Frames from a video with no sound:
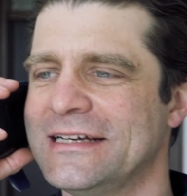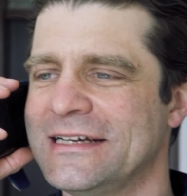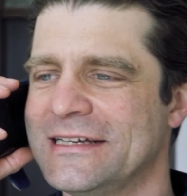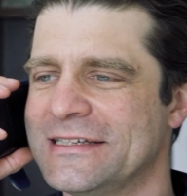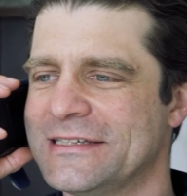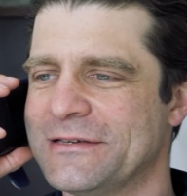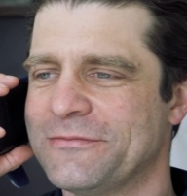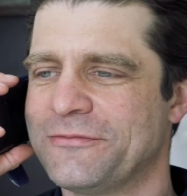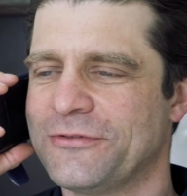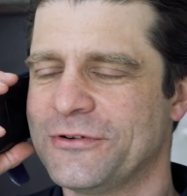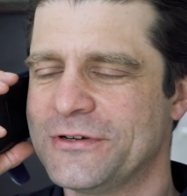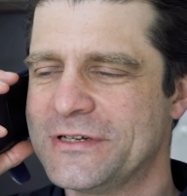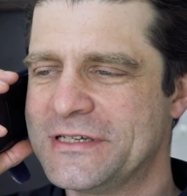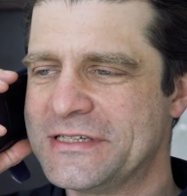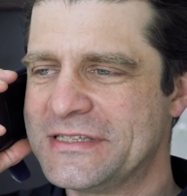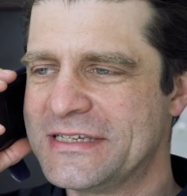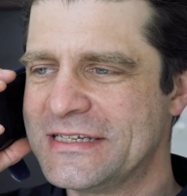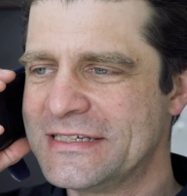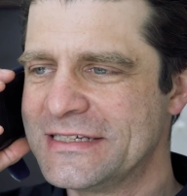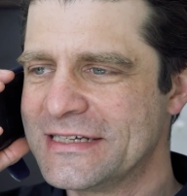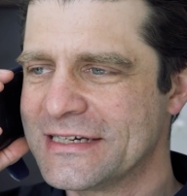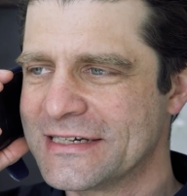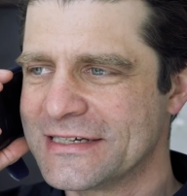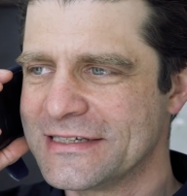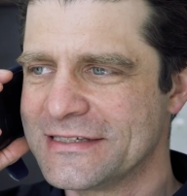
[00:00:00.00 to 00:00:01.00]
Ich habe vor die
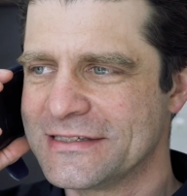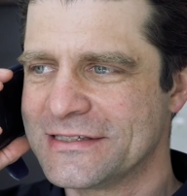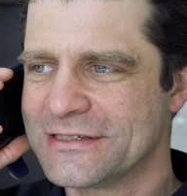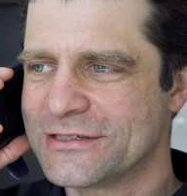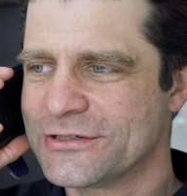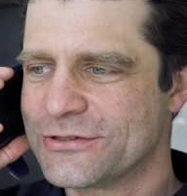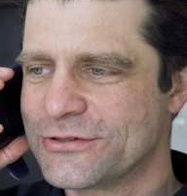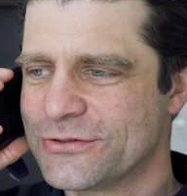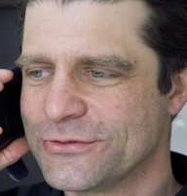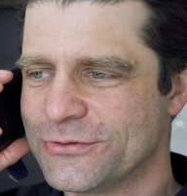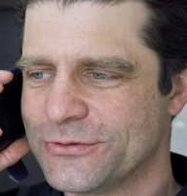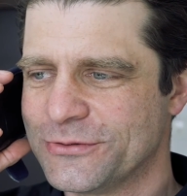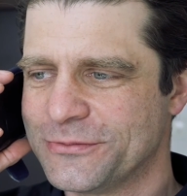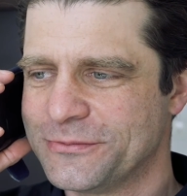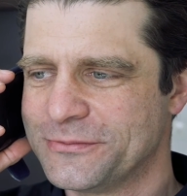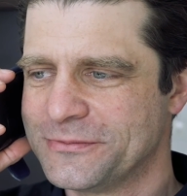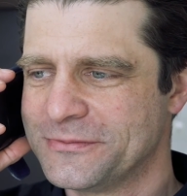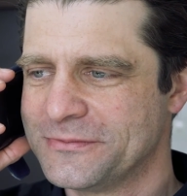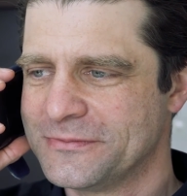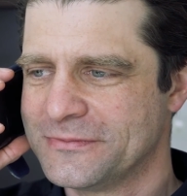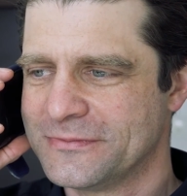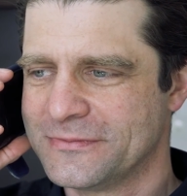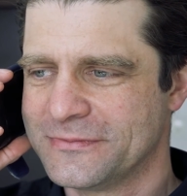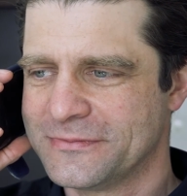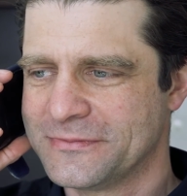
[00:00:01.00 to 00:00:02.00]
Sinnkrise
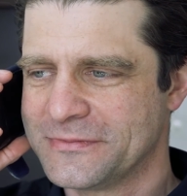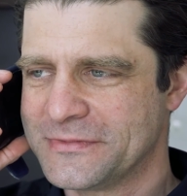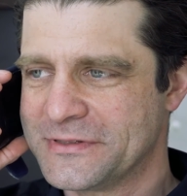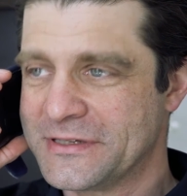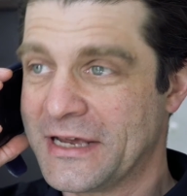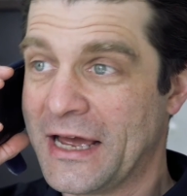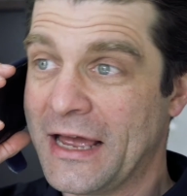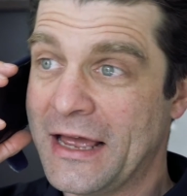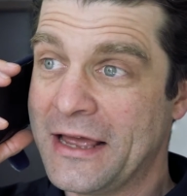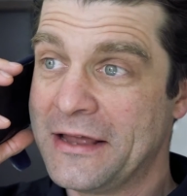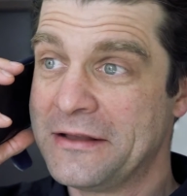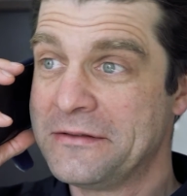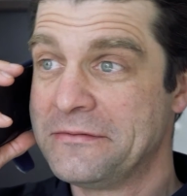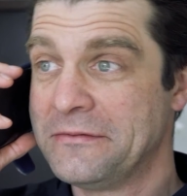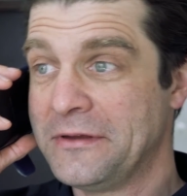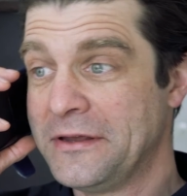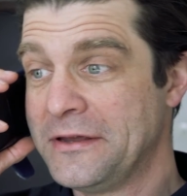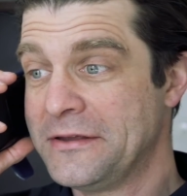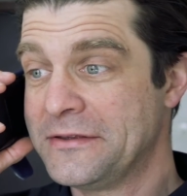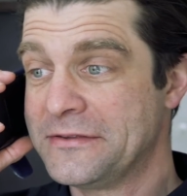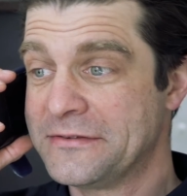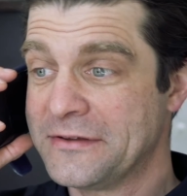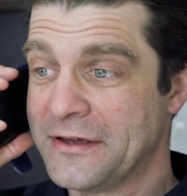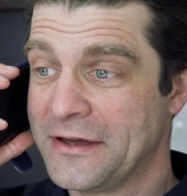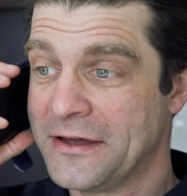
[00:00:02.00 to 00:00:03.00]
geschoben. Sein,
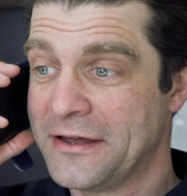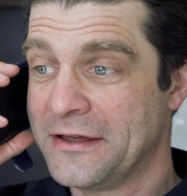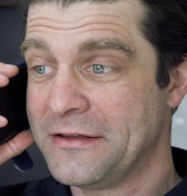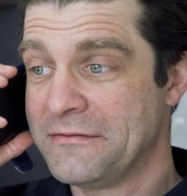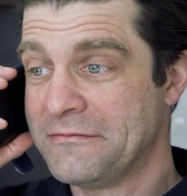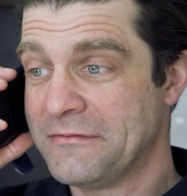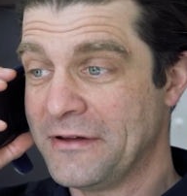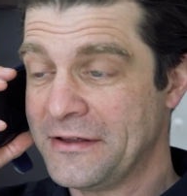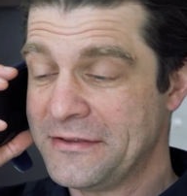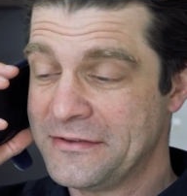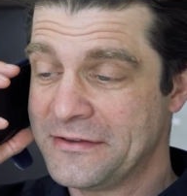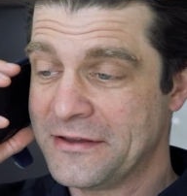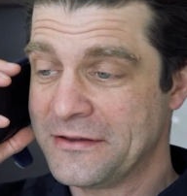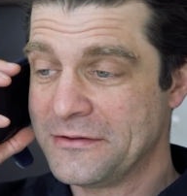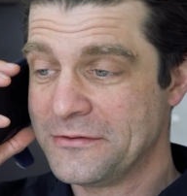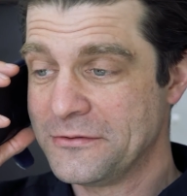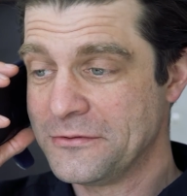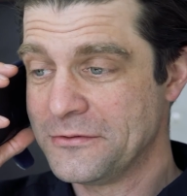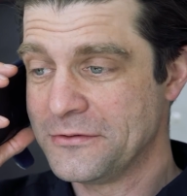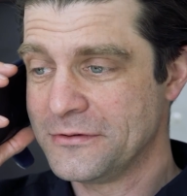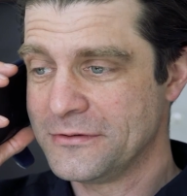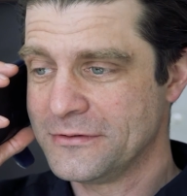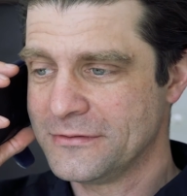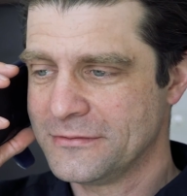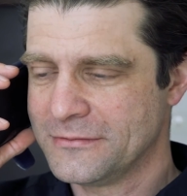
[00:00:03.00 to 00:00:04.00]
nicht sein, was denn
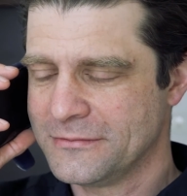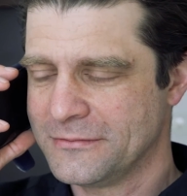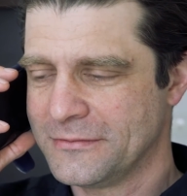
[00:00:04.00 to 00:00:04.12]
nun?